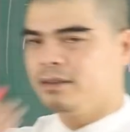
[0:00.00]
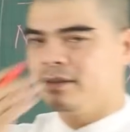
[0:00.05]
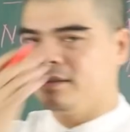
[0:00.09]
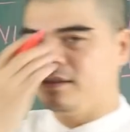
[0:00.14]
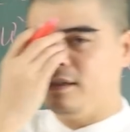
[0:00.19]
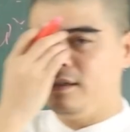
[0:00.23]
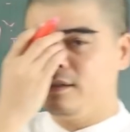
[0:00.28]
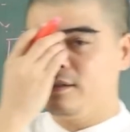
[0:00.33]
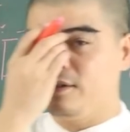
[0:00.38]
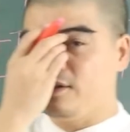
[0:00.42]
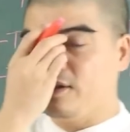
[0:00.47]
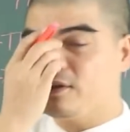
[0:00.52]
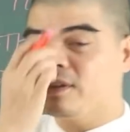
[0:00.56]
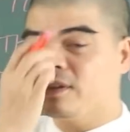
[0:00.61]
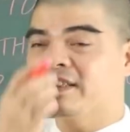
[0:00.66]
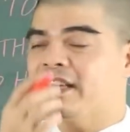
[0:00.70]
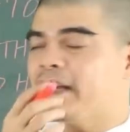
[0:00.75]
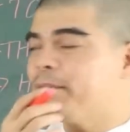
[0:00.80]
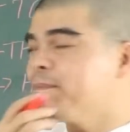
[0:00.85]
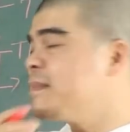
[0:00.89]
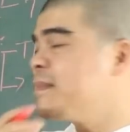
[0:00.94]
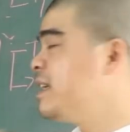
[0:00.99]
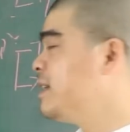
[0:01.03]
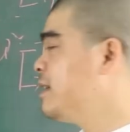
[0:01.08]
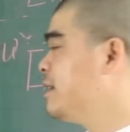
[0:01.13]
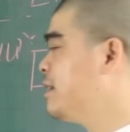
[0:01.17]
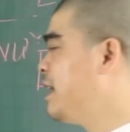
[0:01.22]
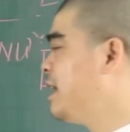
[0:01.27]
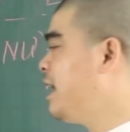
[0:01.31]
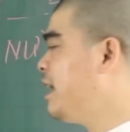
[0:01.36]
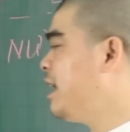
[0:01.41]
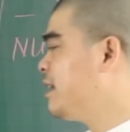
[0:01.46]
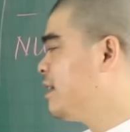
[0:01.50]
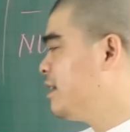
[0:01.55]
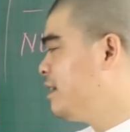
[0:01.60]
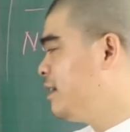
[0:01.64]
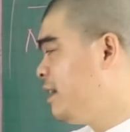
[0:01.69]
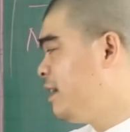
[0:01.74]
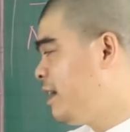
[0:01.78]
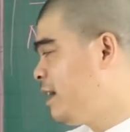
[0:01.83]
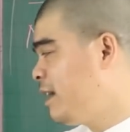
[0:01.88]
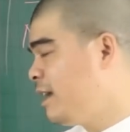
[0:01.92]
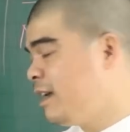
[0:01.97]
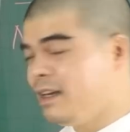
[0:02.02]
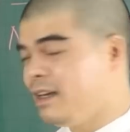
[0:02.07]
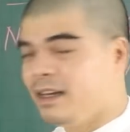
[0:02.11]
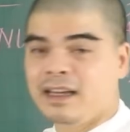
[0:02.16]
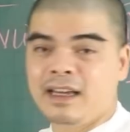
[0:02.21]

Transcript: Đó là con giáp bị hạn là